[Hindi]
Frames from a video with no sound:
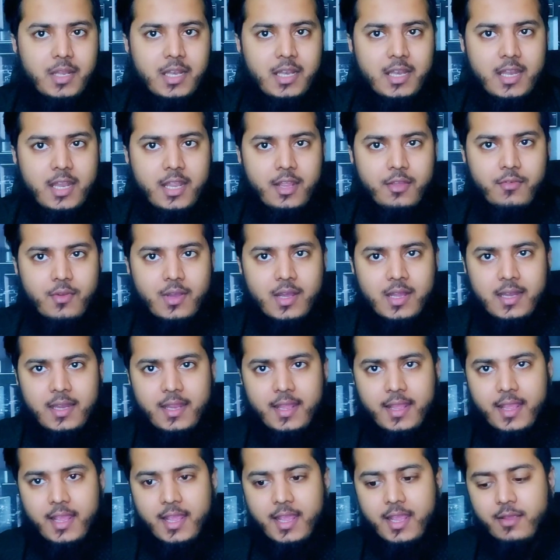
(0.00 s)
मिलने
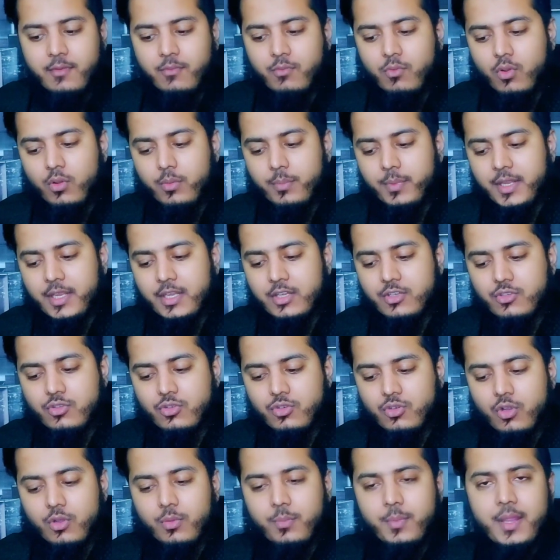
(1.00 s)
वाले हैं वो भी
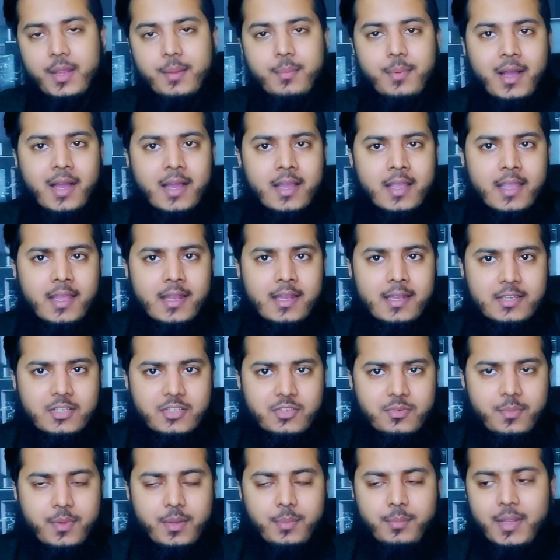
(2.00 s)
शो में भाग्य
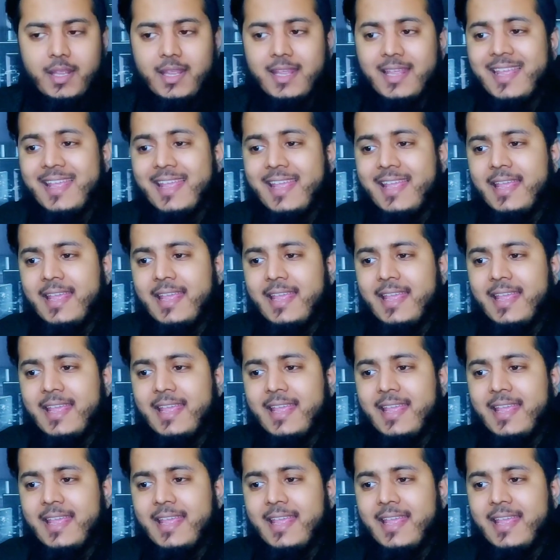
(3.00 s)
लक्ष्मी में